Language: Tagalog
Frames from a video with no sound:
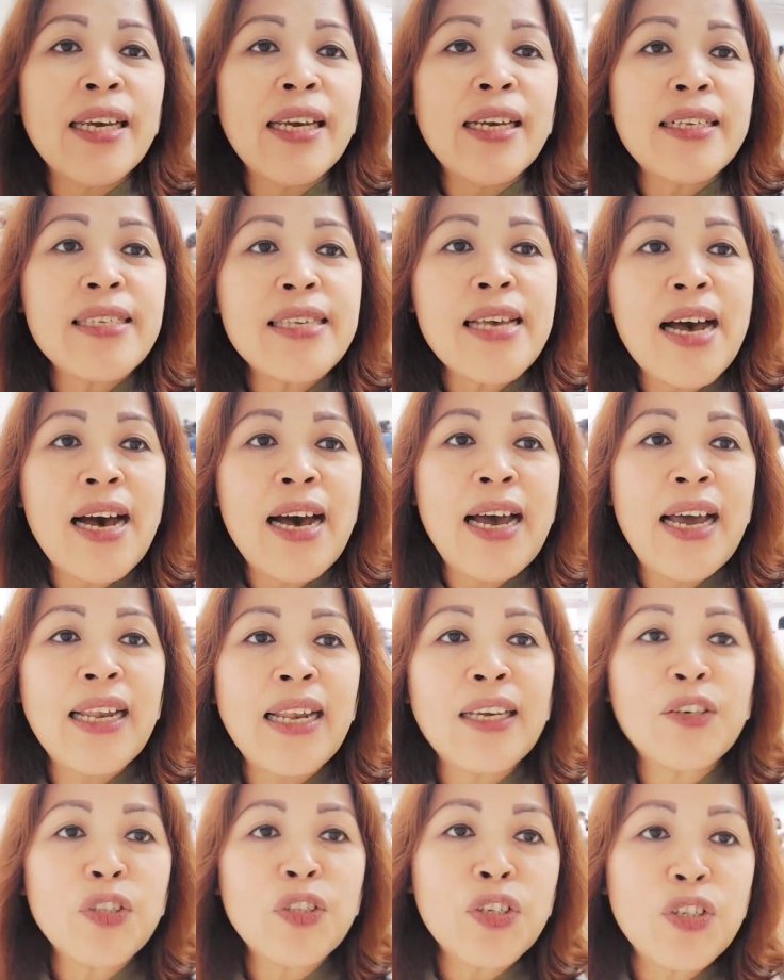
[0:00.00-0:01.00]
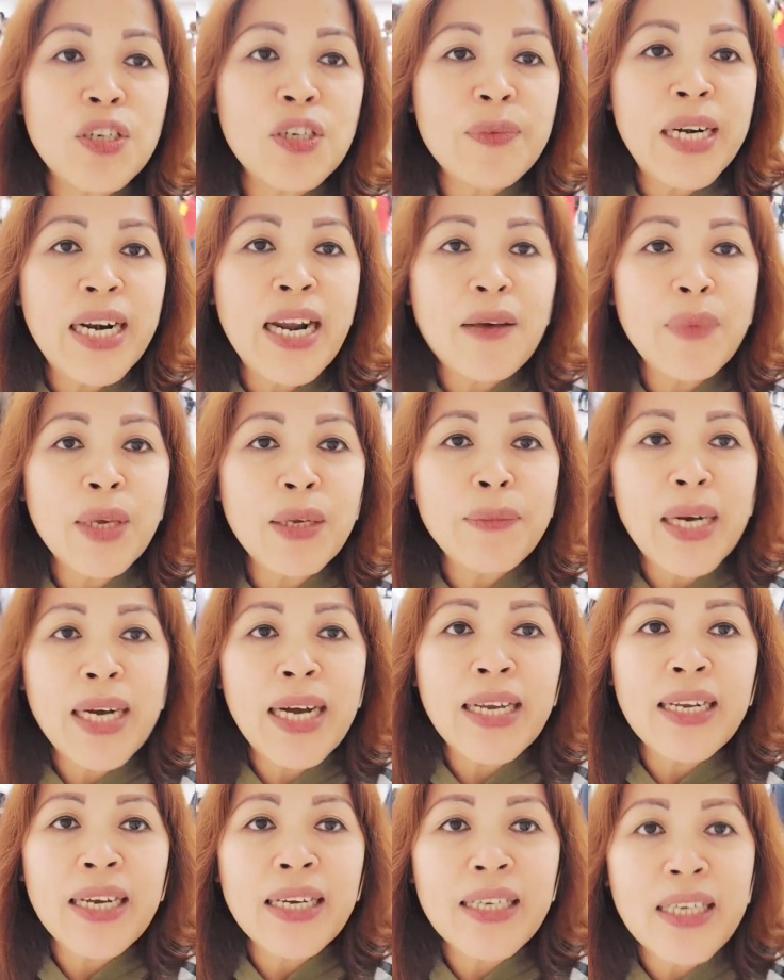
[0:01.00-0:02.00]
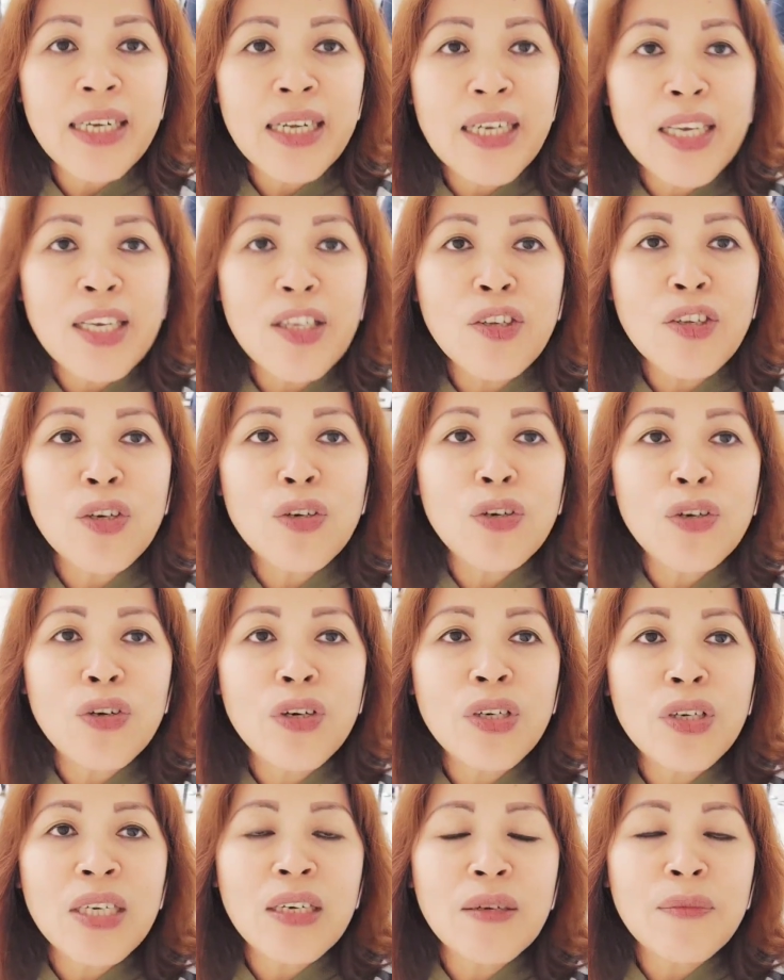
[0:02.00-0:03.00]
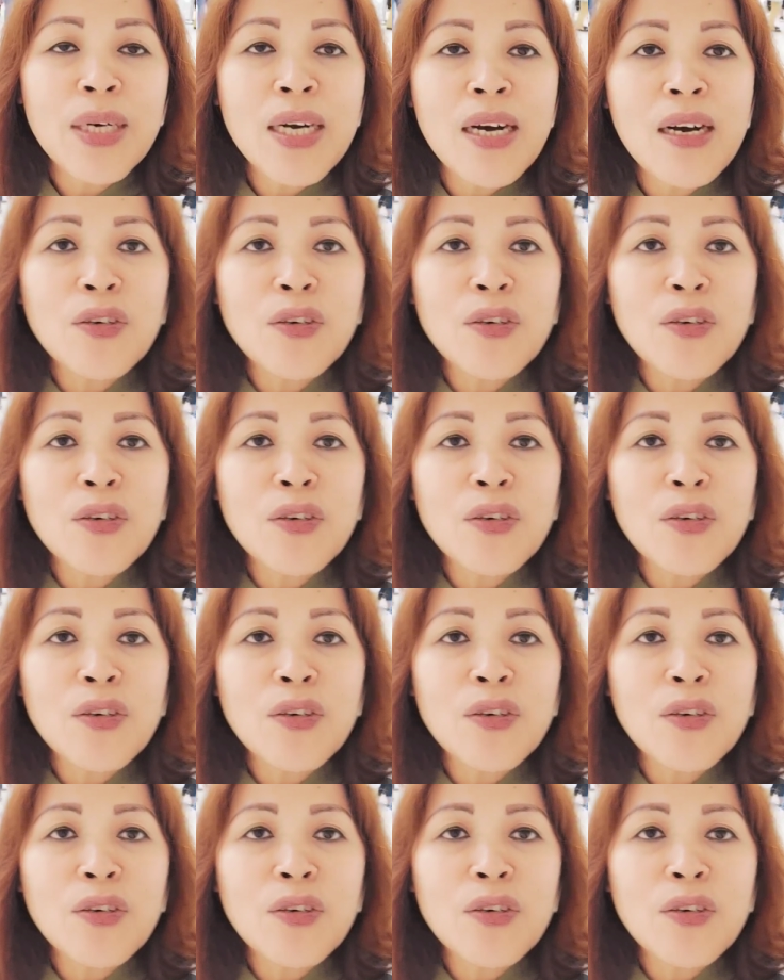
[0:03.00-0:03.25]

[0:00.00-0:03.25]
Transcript: sa likod ko maraming mga nagre-renew ng mga